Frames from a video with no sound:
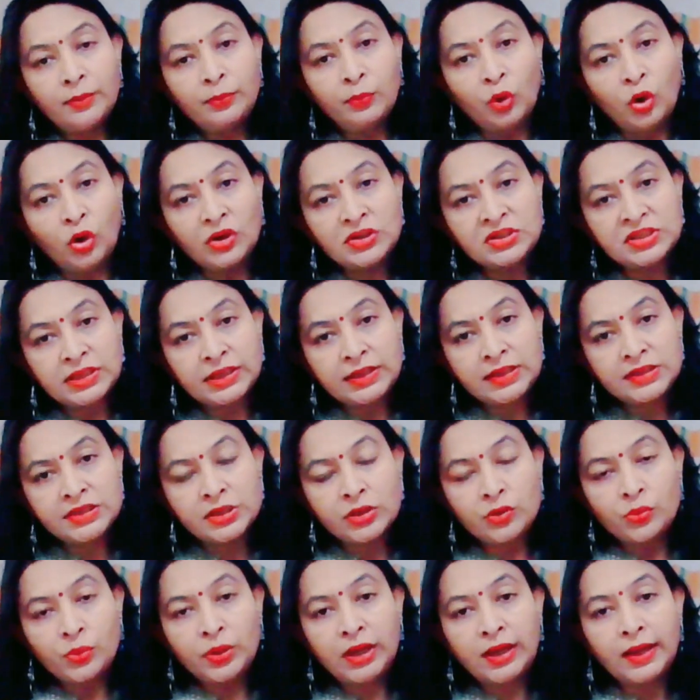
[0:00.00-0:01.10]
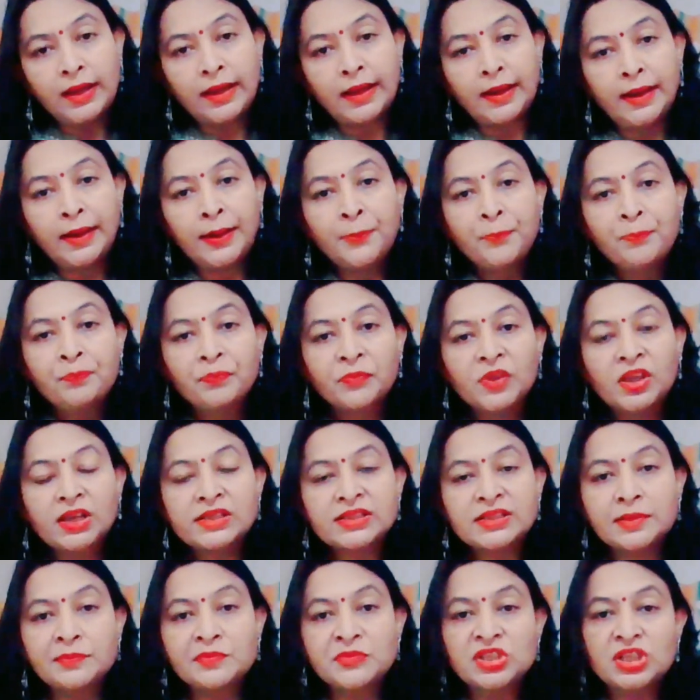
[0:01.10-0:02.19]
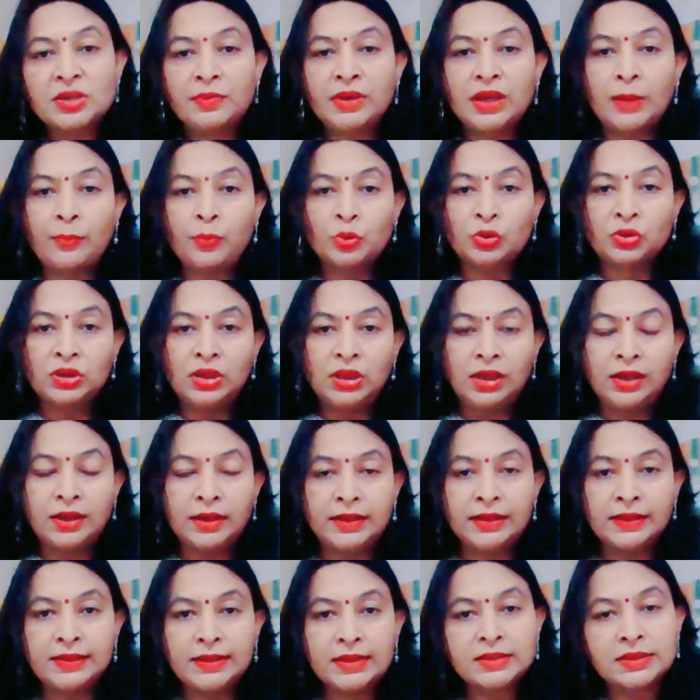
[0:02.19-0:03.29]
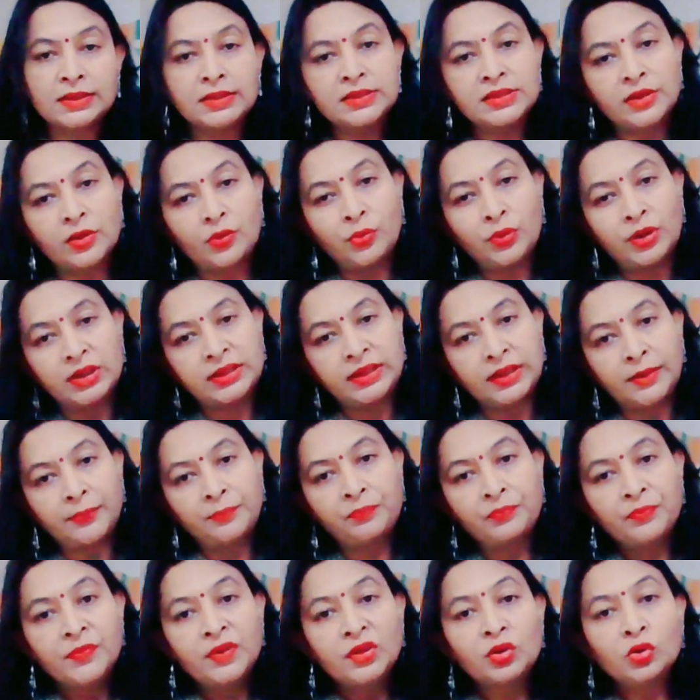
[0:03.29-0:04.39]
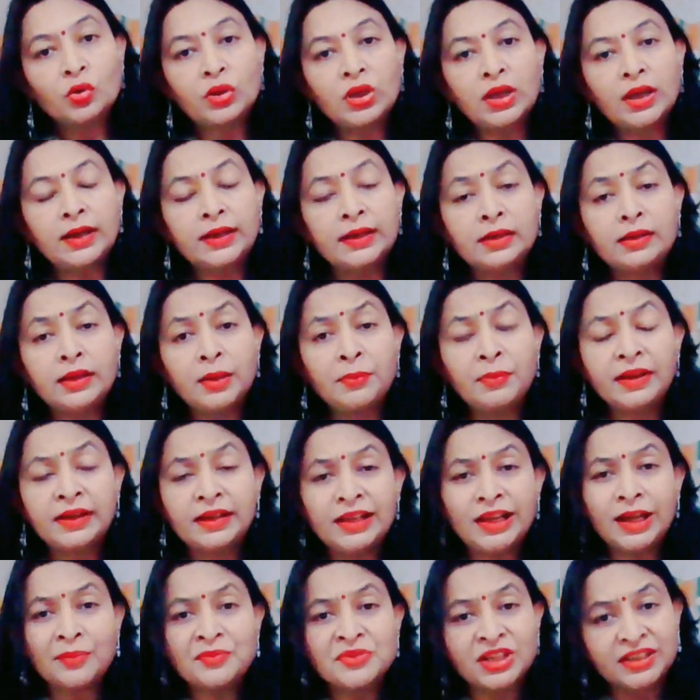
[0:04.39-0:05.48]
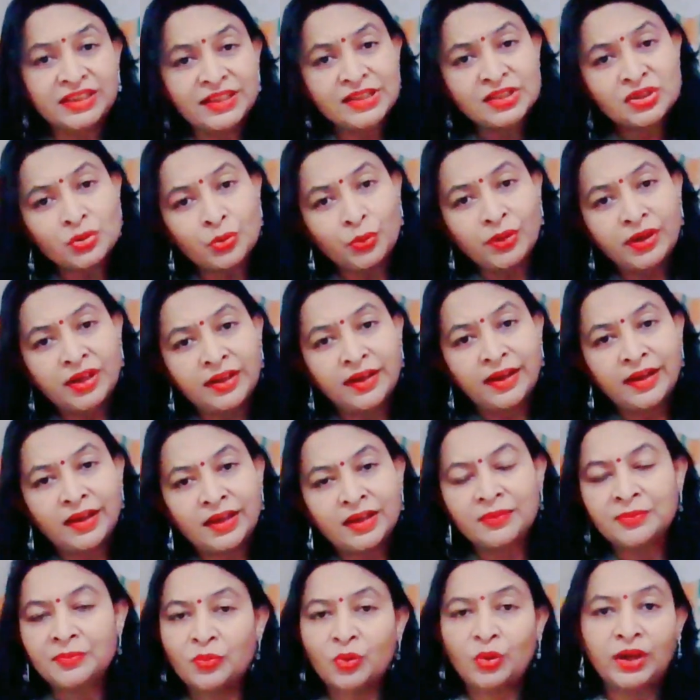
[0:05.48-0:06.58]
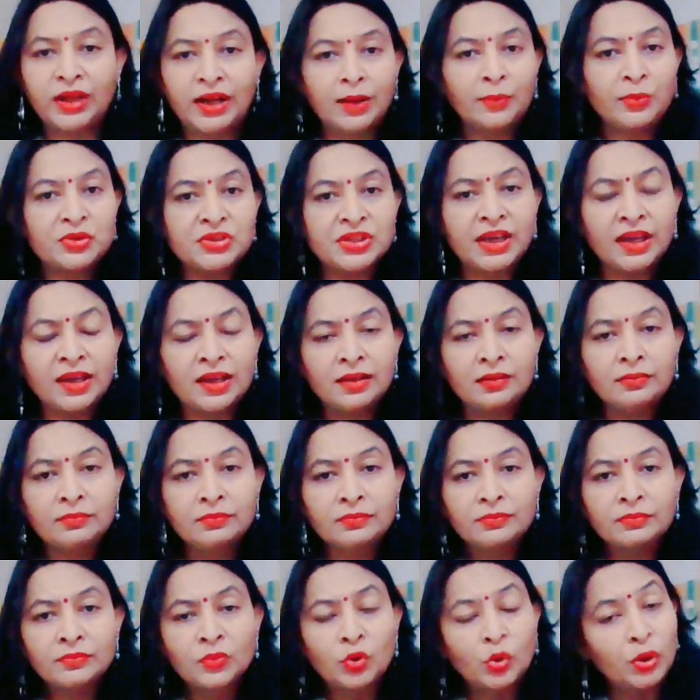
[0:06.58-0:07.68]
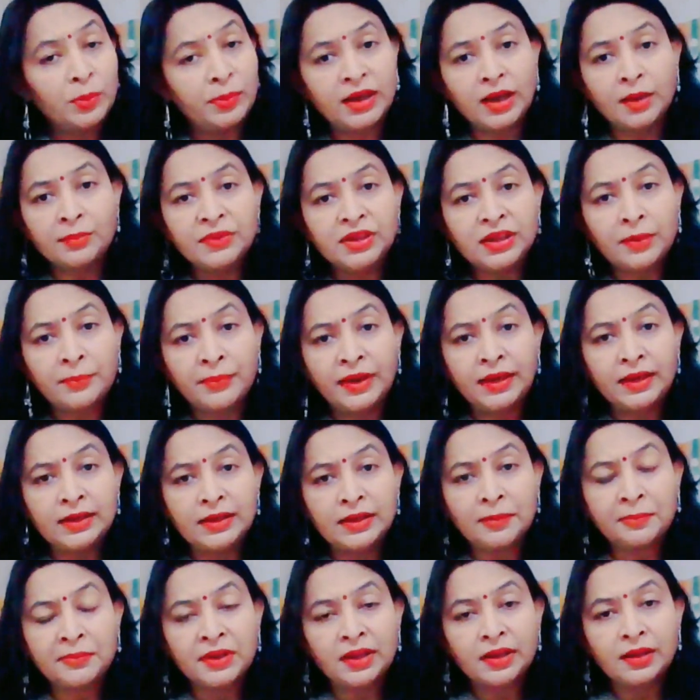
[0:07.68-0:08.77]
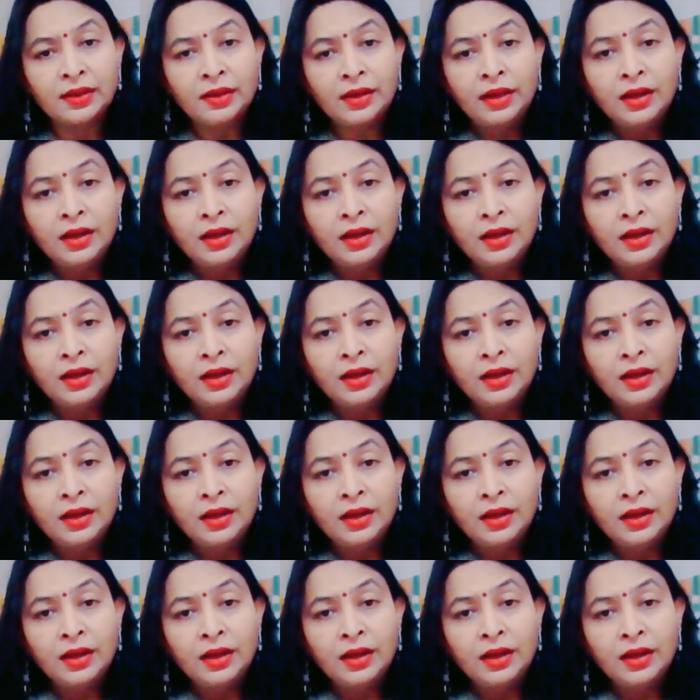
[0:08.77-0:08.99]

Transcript: लिए बहुत ज्यादा जरूरी है कि सब्जी भी आप उतनी ही खरीदिए जितनी जरूरत है क्योंकि अल्टीमेटली आप ज्यादा स्टोर करेंगे वो खराब हो जाएगी कोई भी काम नहीं आ पाएगी आपकी